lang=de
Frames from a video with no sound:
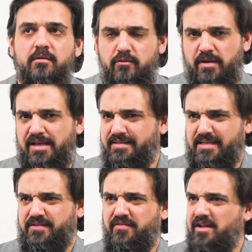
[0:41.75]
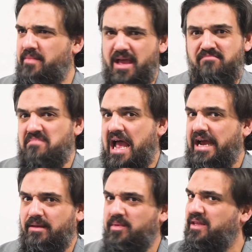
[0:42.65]
Oder ist das vielmehr
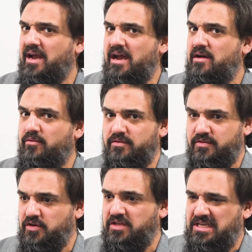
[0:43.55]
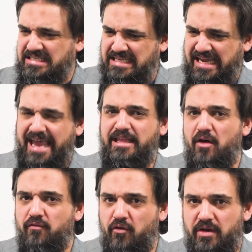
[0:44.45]
eine Bid'a und sollte ich direkt
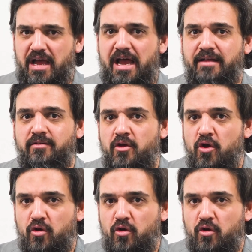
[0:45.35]
auf Koran